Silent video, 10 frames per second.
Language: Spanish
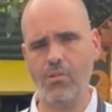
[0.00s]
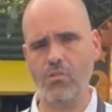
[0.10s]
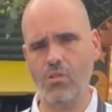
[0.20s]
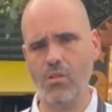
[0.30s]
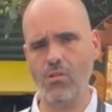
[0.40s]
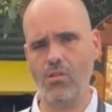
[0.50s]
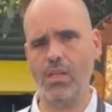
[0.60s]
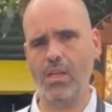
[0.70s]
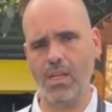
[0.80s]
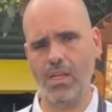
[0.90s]
Yo soy de los
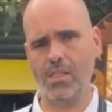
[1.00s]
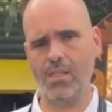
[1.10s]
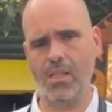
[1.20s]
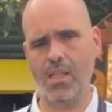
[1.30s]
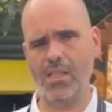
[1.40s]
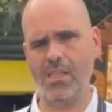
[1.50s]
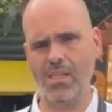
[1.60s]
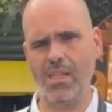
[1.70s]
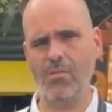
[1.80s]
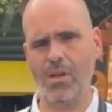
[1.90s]
que cree que te
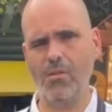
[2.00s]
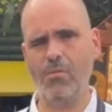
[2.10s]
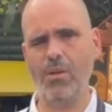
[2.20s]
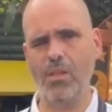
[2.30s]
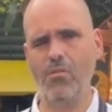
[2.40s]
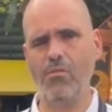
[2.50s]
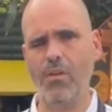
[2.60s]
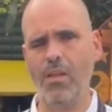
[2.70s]
estás equivocando poniendo un